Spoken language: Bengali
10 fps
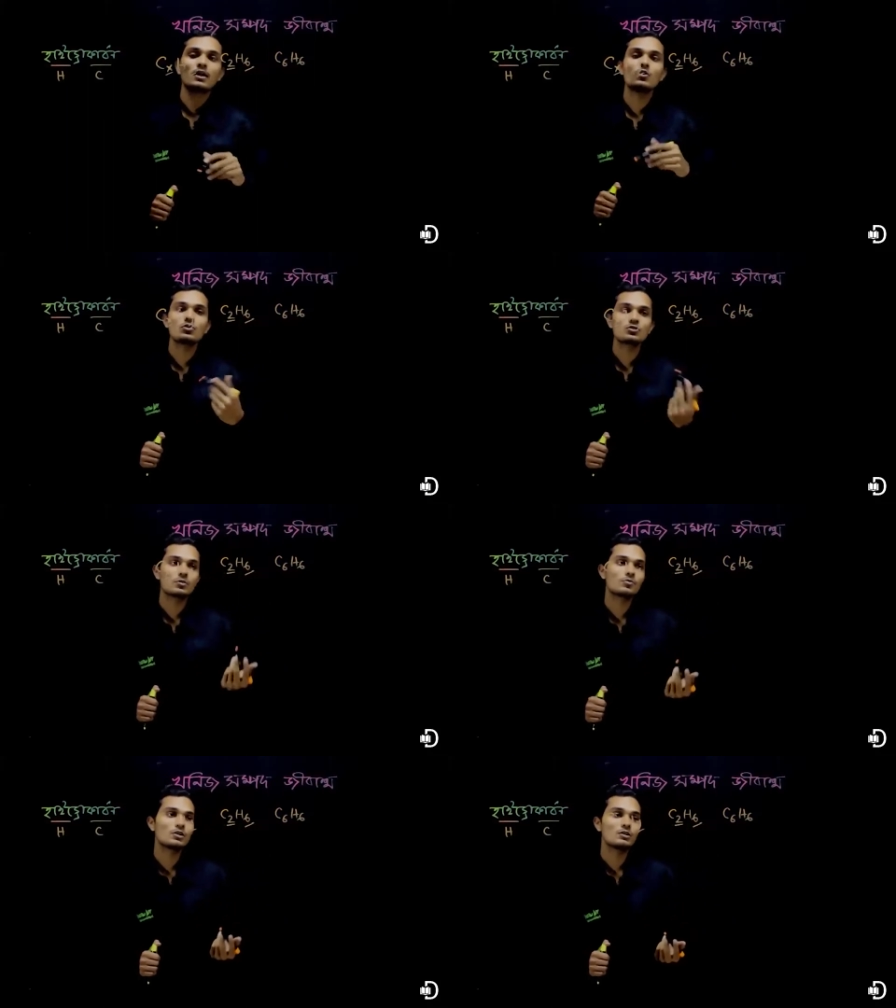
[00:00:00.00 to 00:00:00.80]
এগুলো
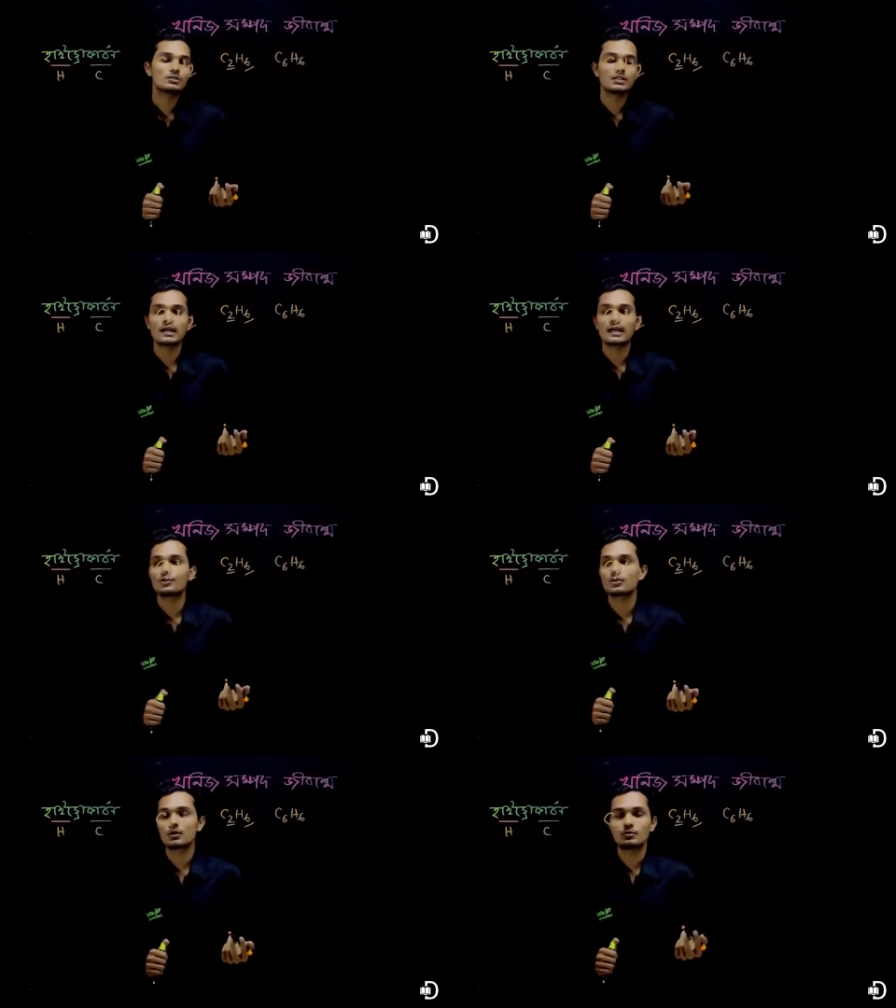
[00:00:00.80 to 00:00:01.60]
সবগুলোই হচ্ছে
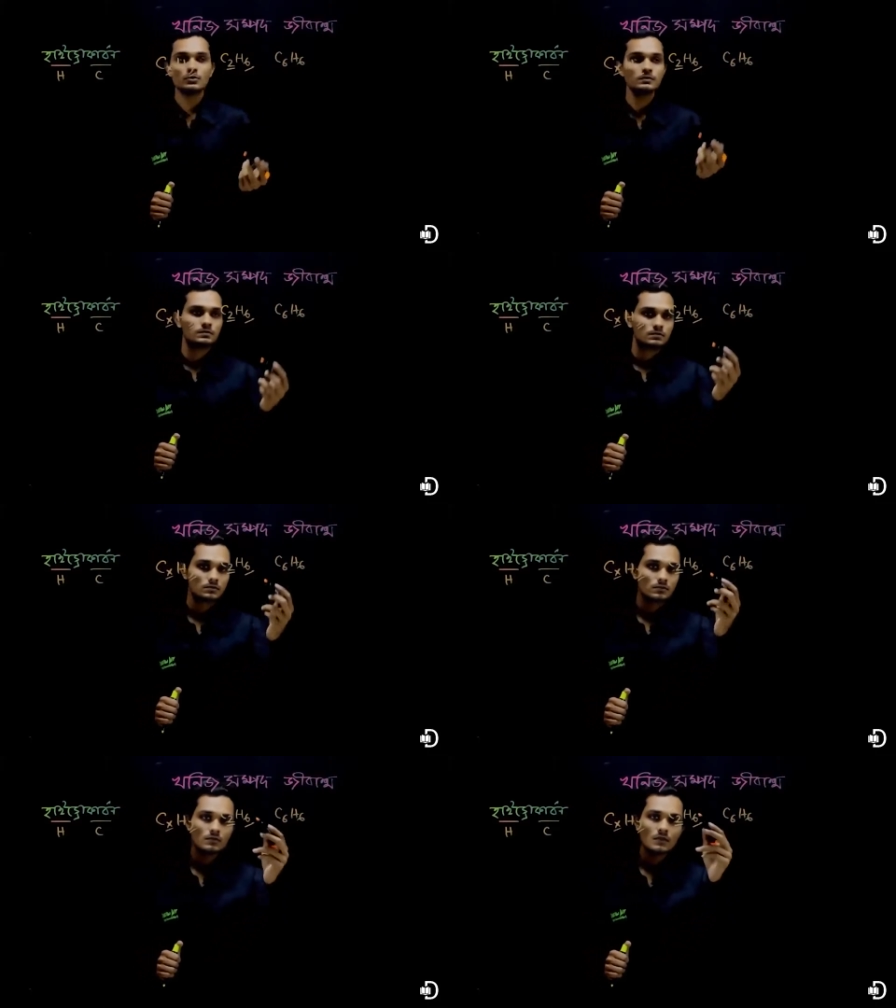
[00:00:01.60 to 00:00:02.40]
হাইড্রোকার্বন
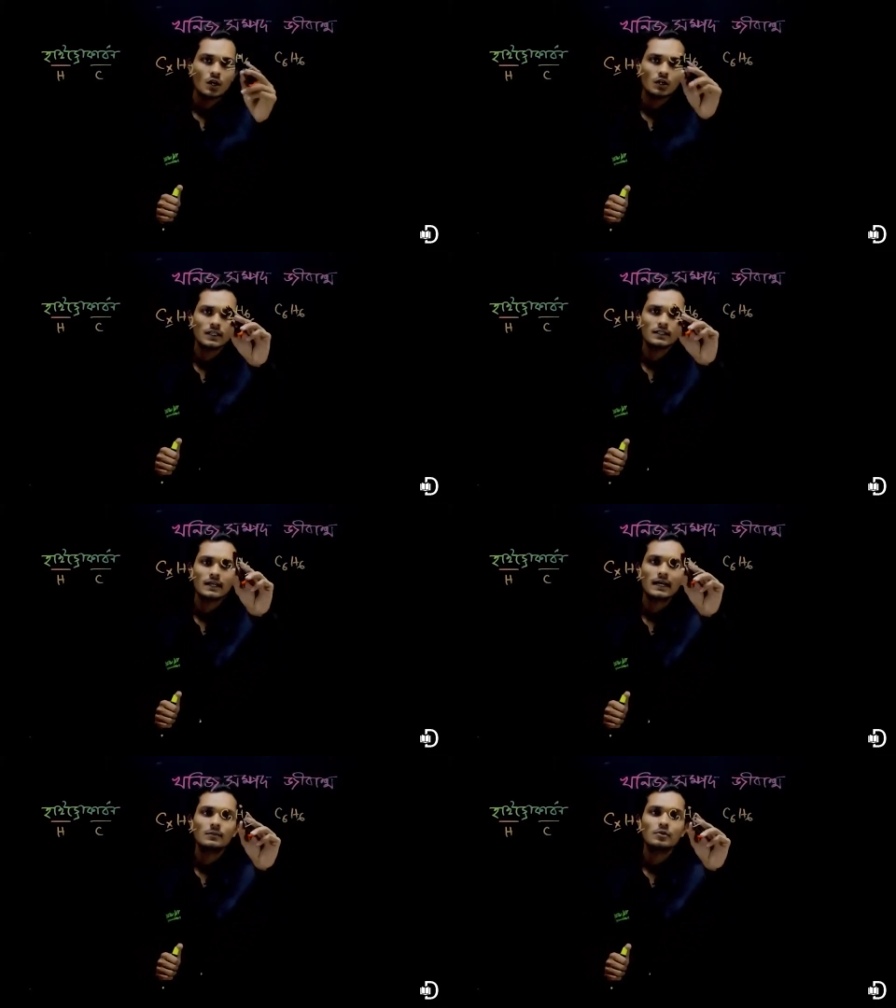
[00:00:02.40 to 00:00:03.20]
অর্থাৎ
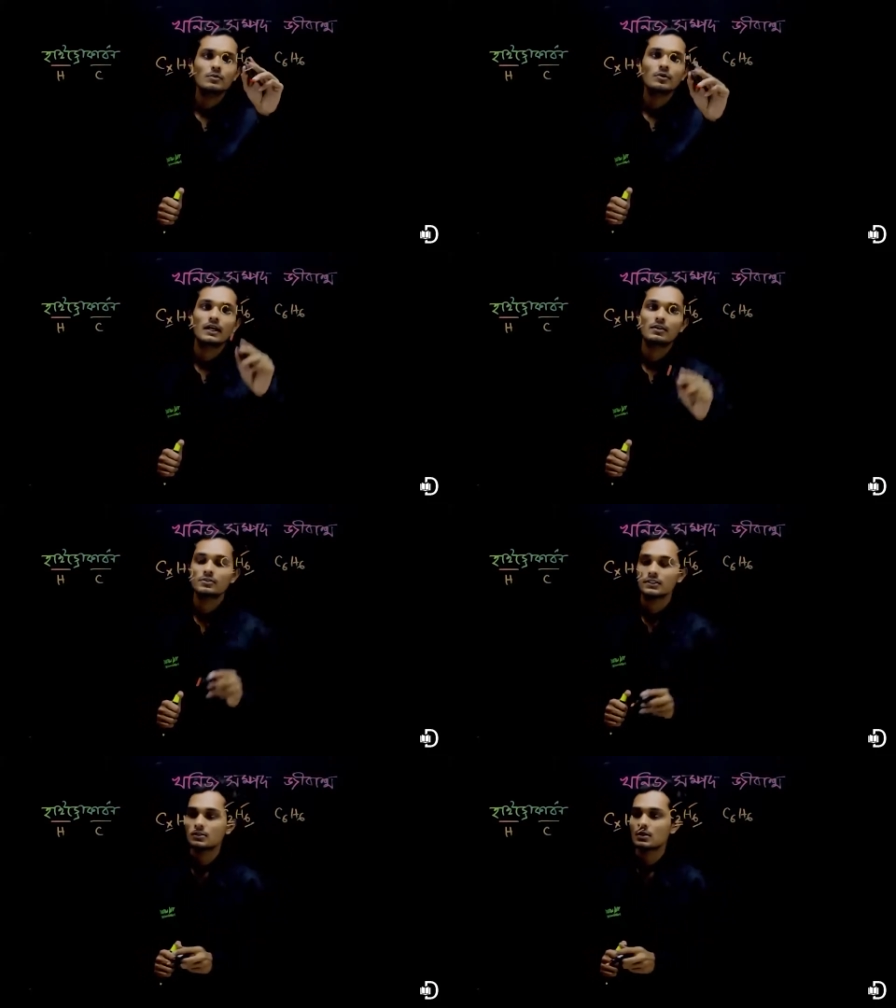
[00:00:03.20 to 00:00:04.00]
কার্বন এবং
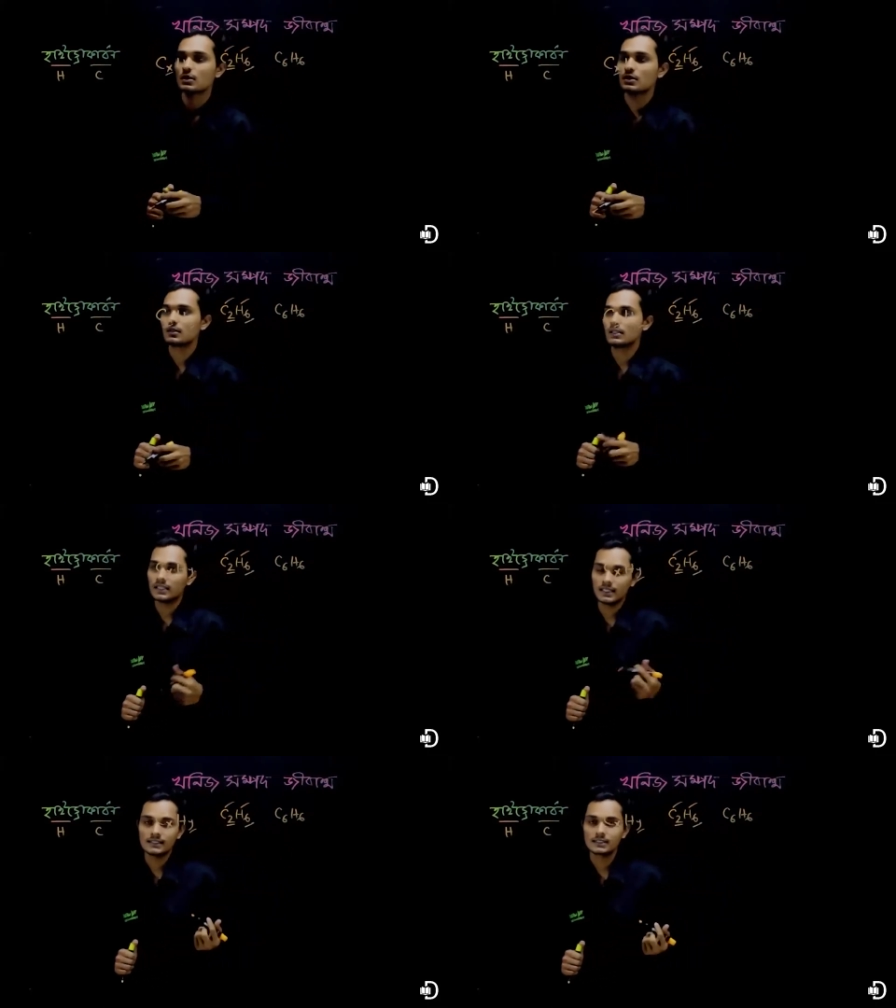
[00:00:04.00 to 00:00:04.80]
হাইড্রোজেন
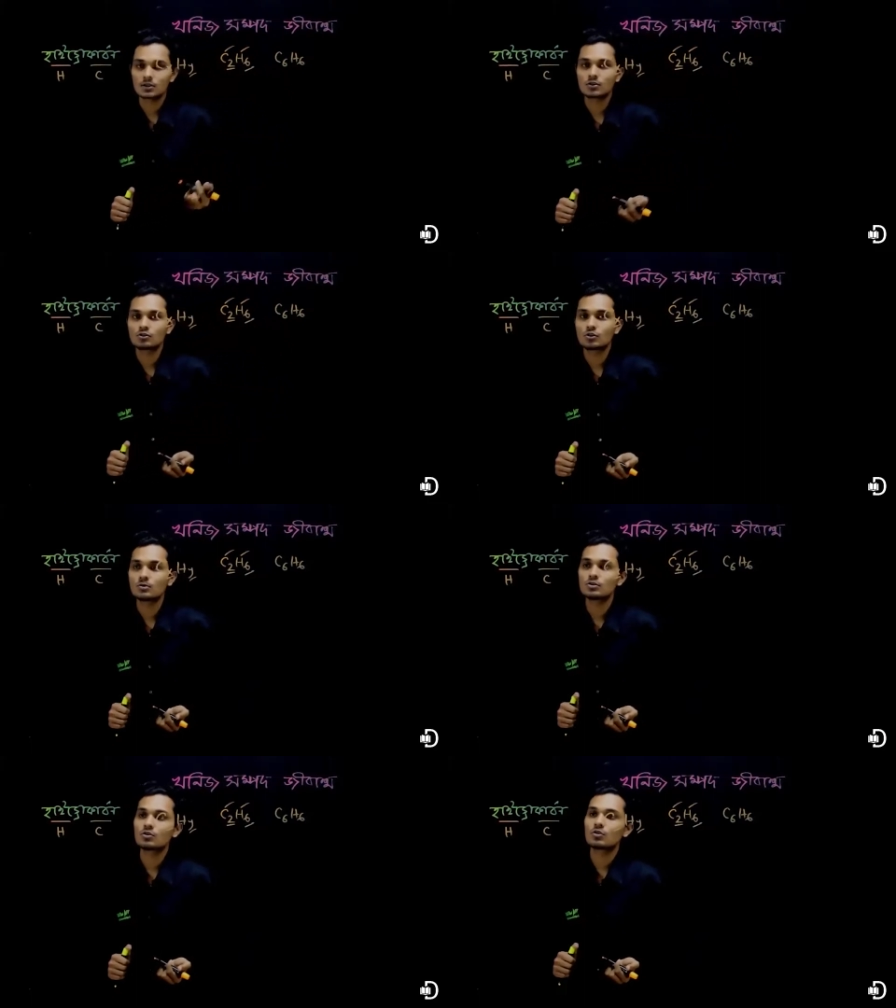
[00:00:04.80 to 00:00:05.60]
নিয়ে যে সকল জৈব
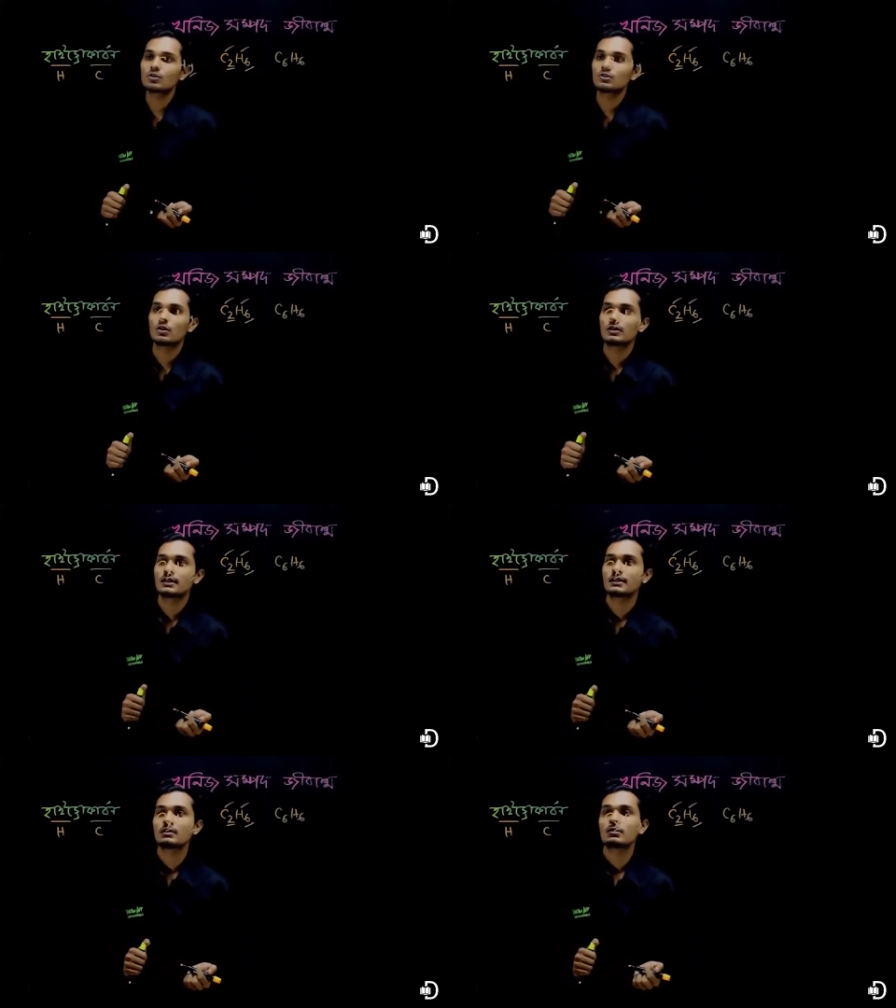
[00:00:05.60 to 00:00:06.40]
যৌগ গঠিত হয়
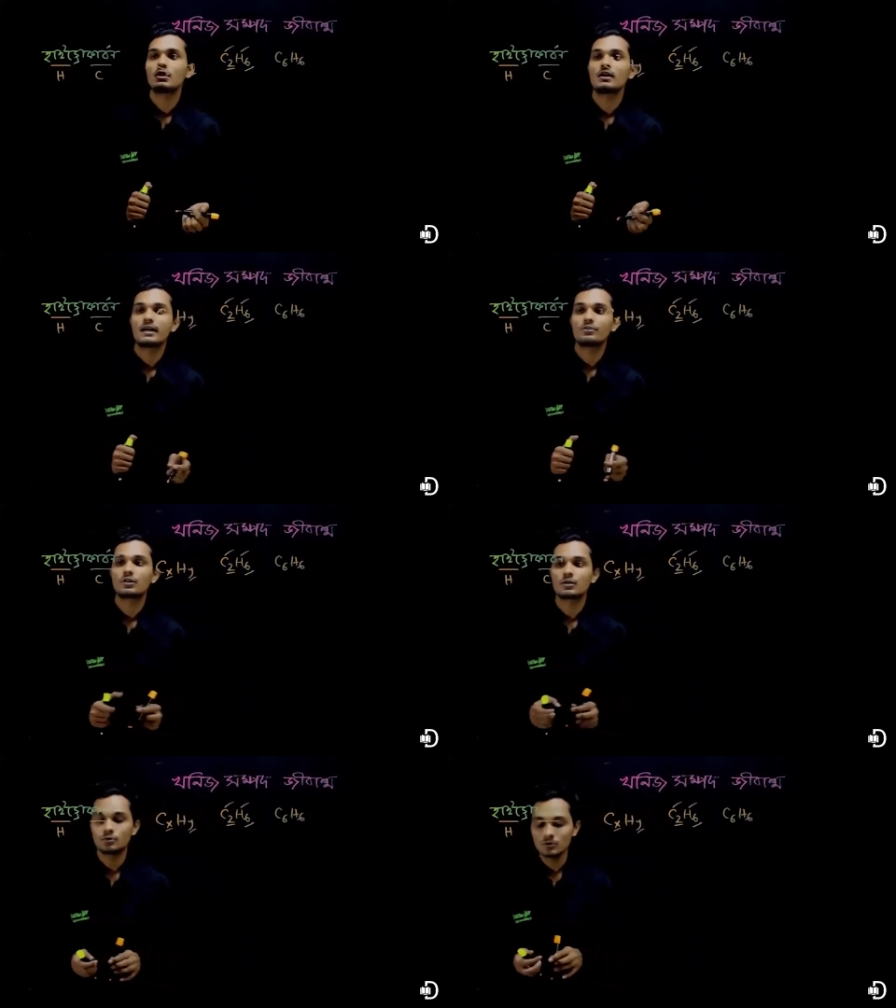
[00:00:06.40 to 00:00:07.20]
তাদেরকে বলা হয়
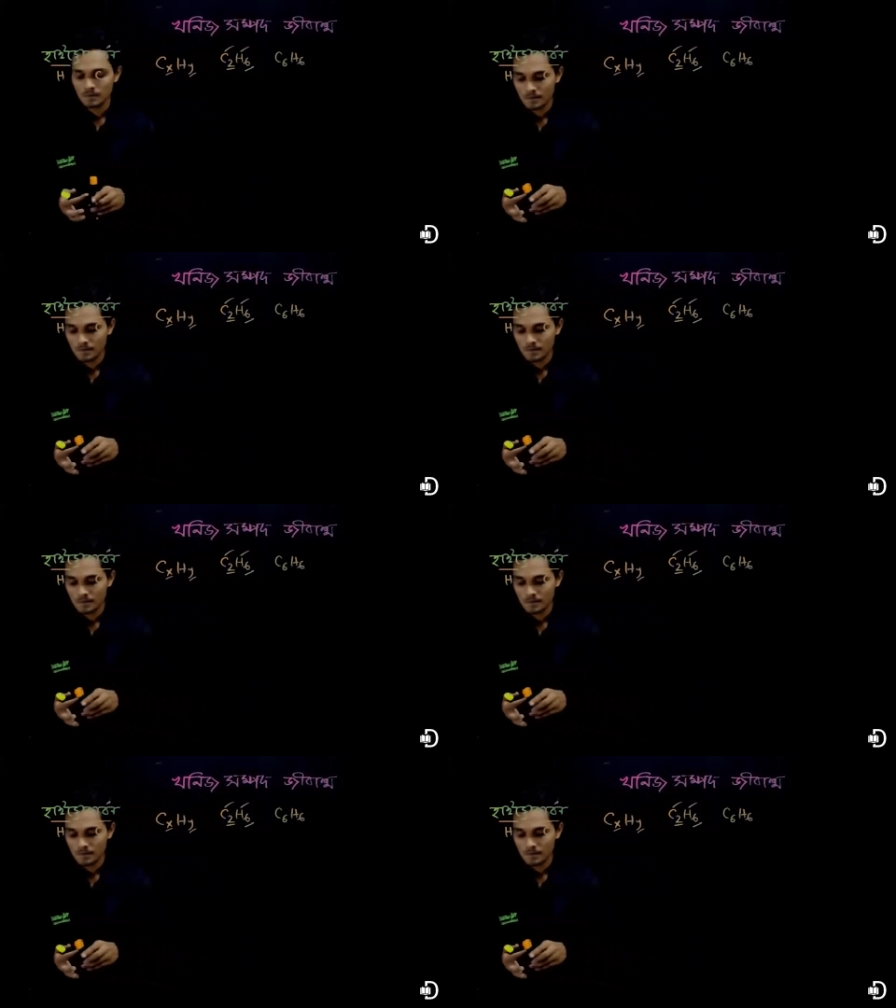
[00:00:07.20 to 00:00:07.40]
হাইড্রোকার্বন